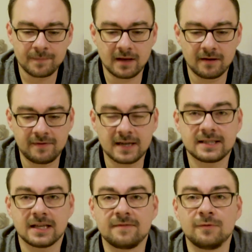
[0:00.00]

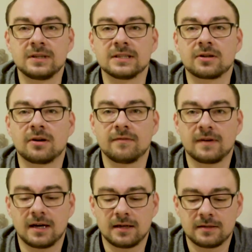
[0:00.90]
wersja
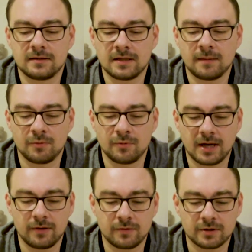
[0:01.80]
dwudyskowa na
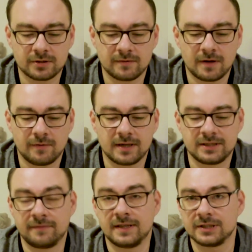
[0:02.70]
Blu-rayu kosztowała
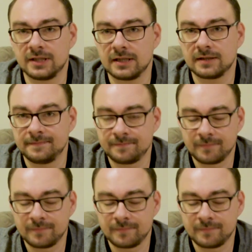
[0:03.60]
9 dych,